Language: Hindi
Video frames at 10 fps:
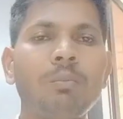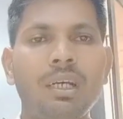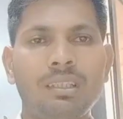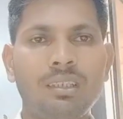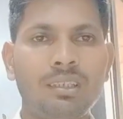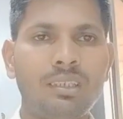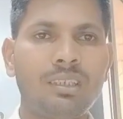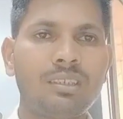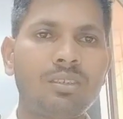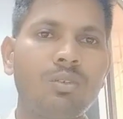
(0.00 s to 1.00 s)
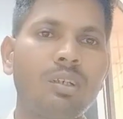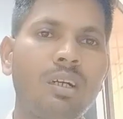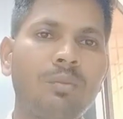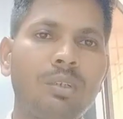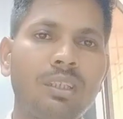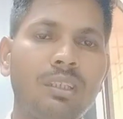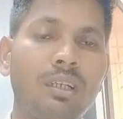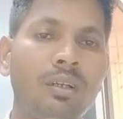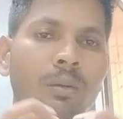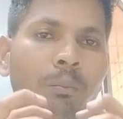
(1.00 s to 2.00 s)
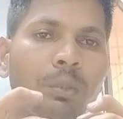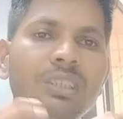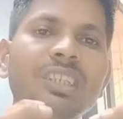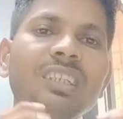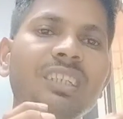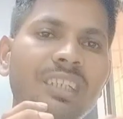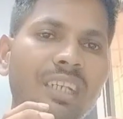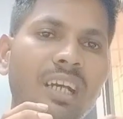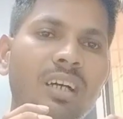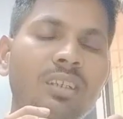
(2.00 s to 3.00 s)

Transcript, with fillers: बेहतर तरीके से रोल काम करता है पाचन क्रिया